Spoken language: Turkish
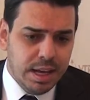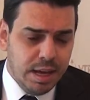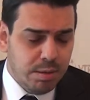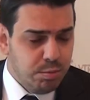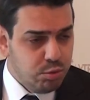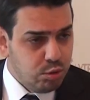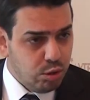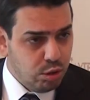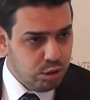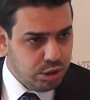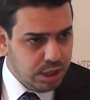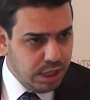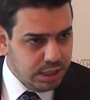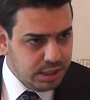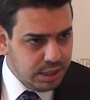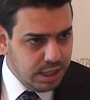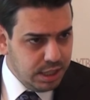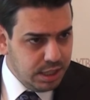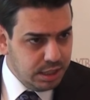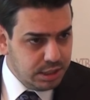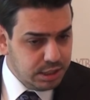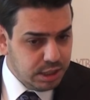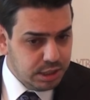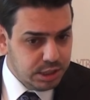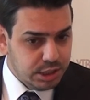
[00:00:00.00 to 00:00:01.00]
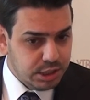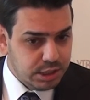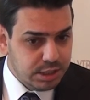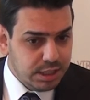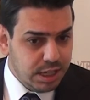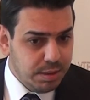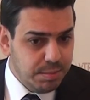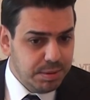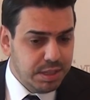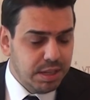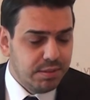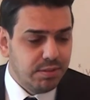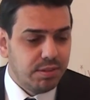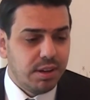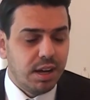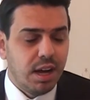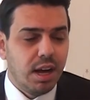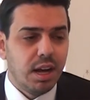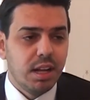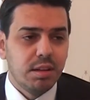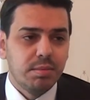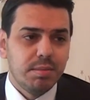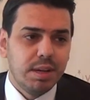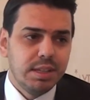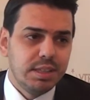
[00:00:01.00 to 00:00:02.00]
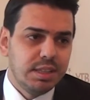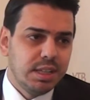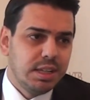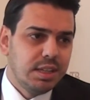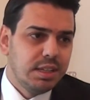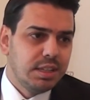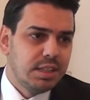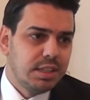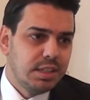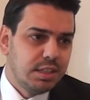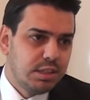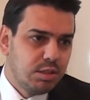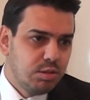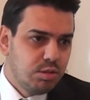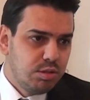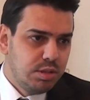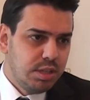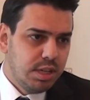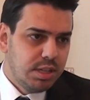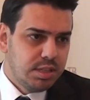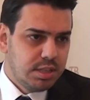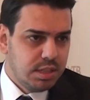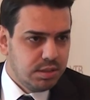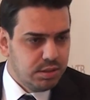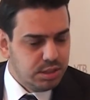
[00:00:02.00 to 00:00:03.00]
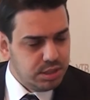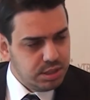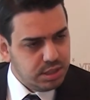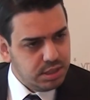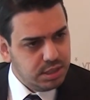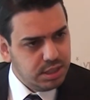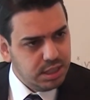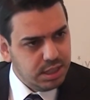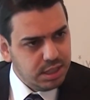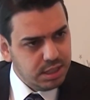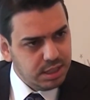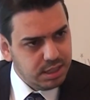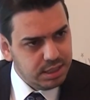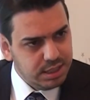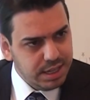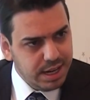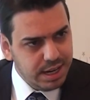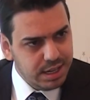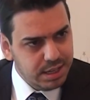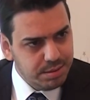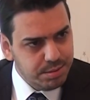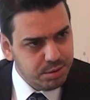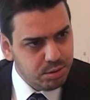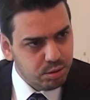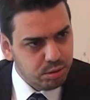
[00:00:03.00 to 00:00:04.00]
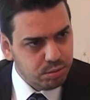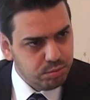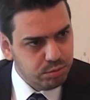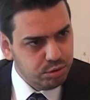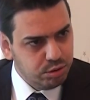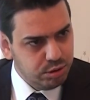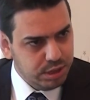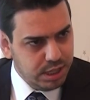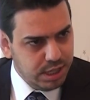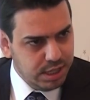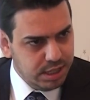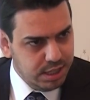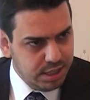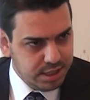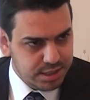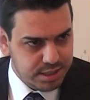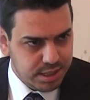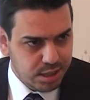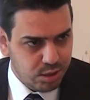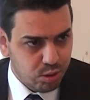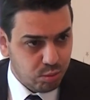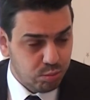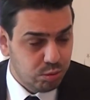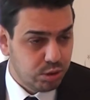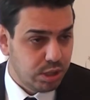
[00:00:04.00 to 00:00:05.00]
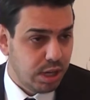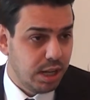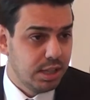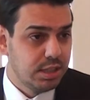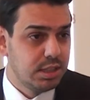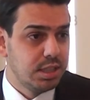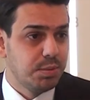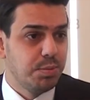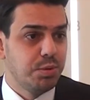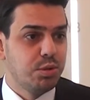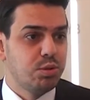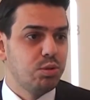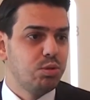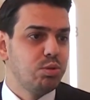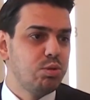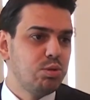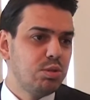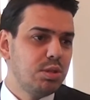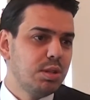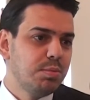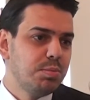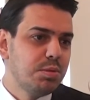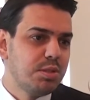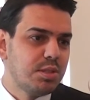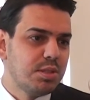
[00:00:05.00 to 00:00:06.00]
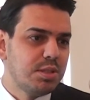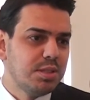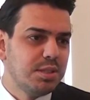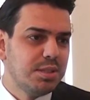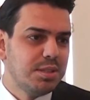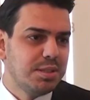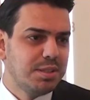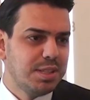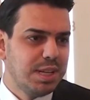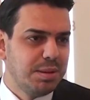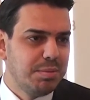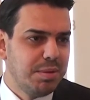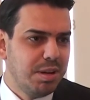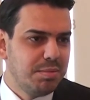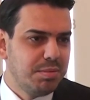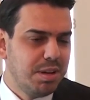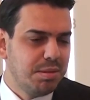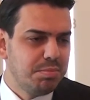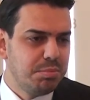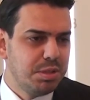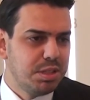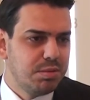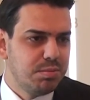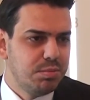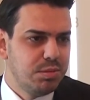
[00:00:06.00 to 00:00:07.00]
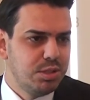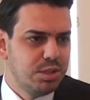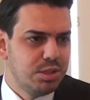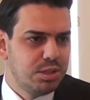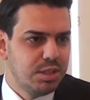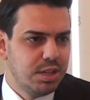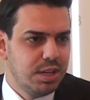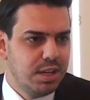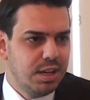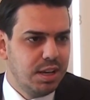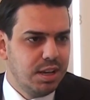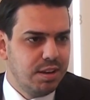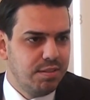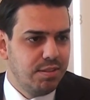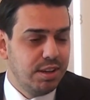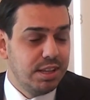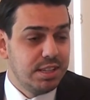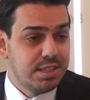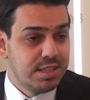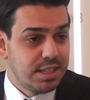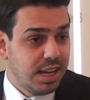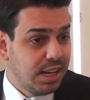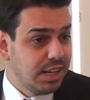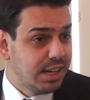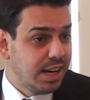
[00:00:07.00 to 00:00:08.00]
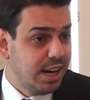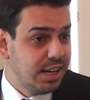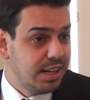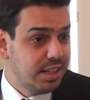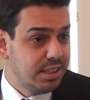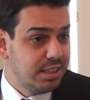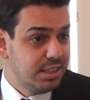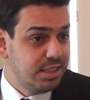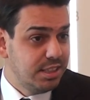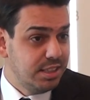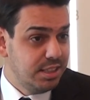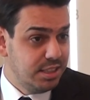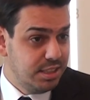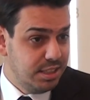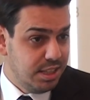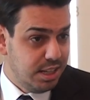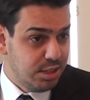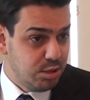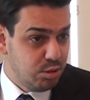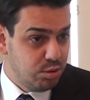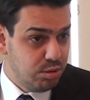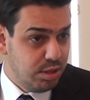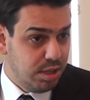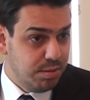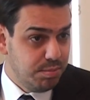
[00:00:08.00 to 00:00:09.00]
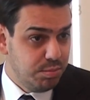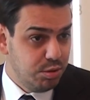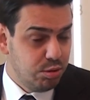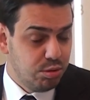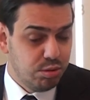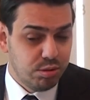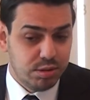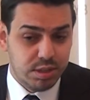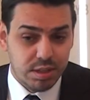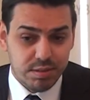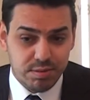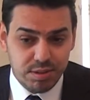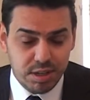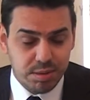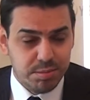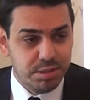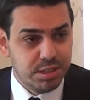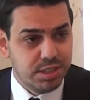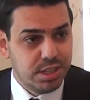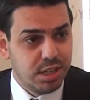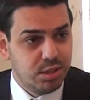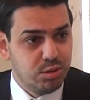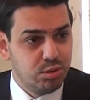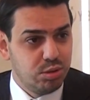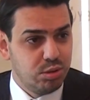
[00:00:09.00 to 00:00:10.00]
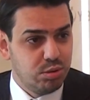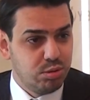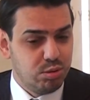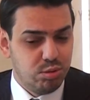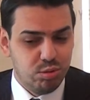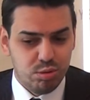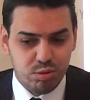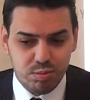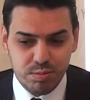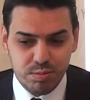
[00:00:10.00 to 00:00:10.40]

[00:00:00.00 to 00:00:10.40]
Hem zor şartlarda çalıştılar bir defa Almanya 2. Dünya Savaşı'nda yerle bir olmuş, yerle eksen olmuş. Altyapısı üst yapısı tamamen bitmiş ve insan kaynağına ihtiyaç duyan bir ülke. Fabrika açıyorsunuz,